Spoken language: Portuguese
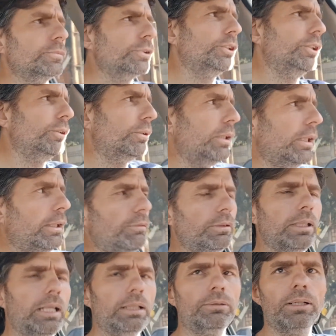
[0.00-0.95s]
que teve
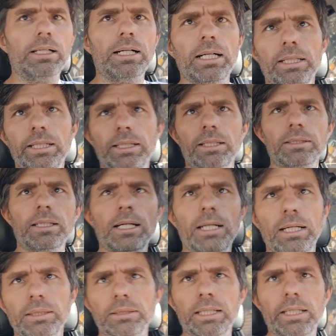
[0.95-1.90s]
lá com a galera
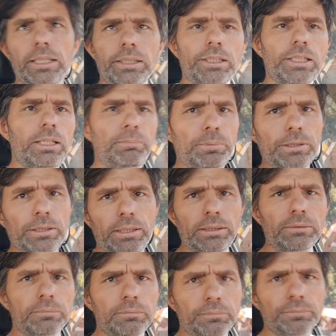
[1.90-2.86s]
da, da equipe, né?
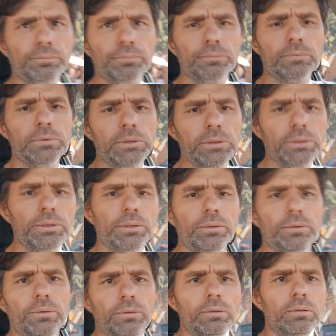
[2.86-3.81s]

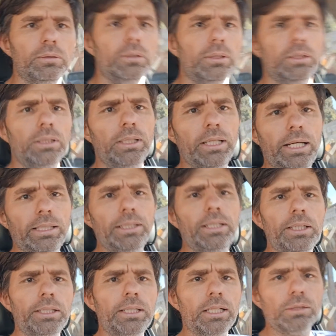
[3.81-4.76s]
E
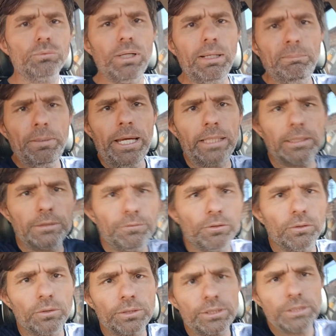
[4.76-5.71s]
ele cantou a pedra, ele
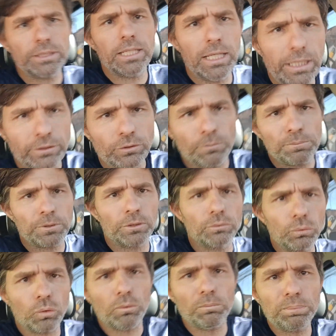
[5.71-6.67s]
falou assim, ah, eu tô
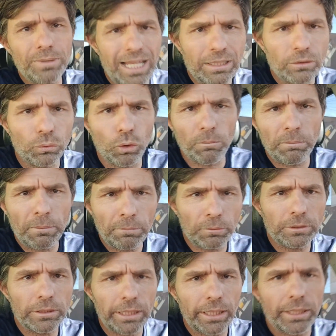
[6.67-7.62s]
precisando de um computador para
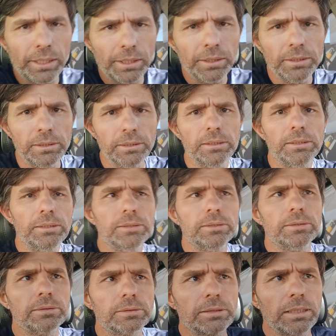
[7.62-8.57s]
poder
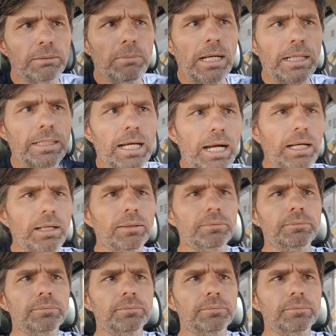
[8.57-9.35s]
trabalhar.